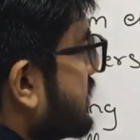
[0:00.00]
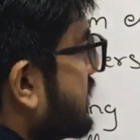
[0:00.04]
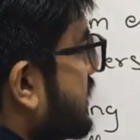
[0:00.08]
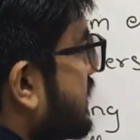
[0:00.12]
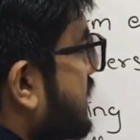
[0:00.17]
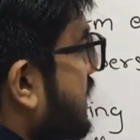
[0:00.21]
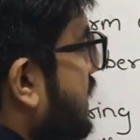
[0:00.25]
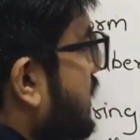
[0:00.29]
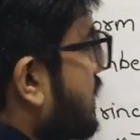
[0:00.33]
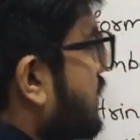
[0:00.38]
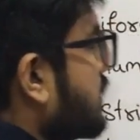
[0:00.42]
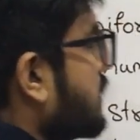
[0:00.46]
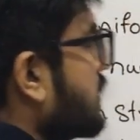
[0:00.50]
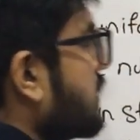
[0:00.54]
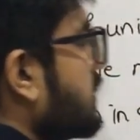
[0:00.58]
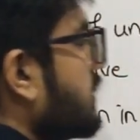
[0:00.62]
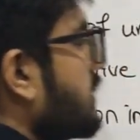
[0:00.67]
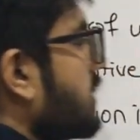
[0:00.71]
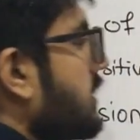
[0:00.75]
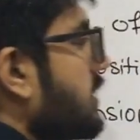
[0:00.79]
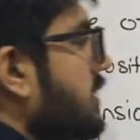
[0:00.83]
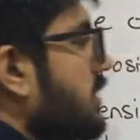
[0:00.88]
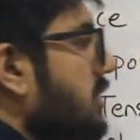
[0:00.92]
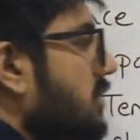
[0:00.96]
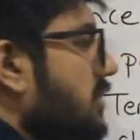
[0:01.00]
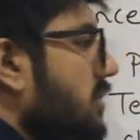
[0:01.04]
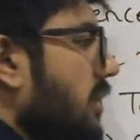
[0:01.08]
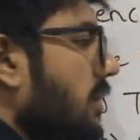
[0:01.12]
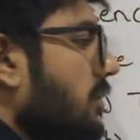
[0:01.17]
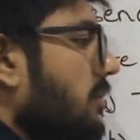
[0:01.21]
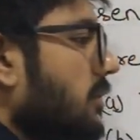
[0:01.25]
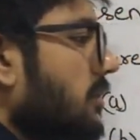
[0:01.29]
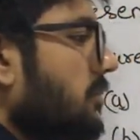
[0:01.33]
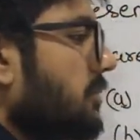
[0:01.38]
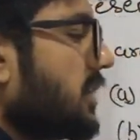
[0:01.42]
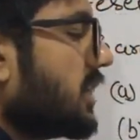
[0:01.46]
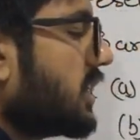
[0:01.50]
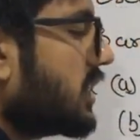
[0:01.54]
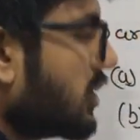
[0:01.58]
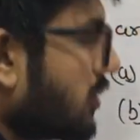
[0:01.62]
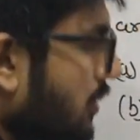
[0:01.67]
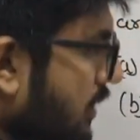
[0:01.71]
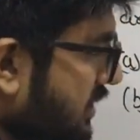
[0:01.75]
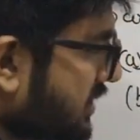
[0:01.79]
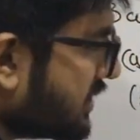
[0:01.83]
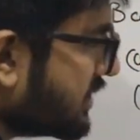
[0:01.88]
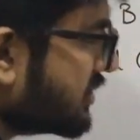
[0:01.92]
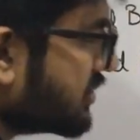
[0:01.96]
थीटा तो हम हम
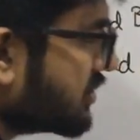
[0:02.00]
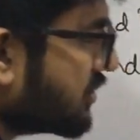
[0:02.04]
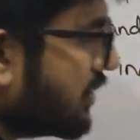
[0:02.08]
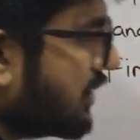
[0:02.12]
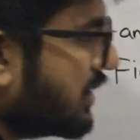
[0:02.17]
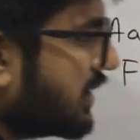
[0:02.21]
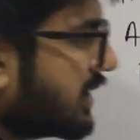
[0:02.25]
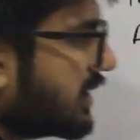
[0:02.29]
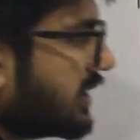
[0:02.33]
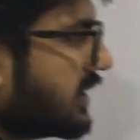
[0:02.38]
इक्वेशंस को लिख